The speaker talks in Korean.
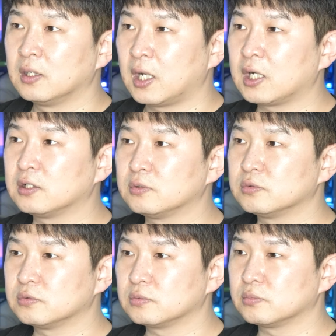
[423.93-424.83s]

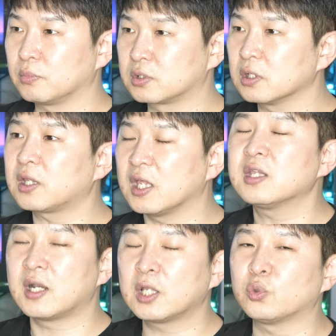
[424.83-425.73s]
하는 뭐 그렇게
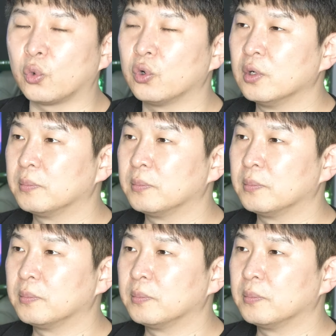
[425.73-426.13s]
얘기를 해도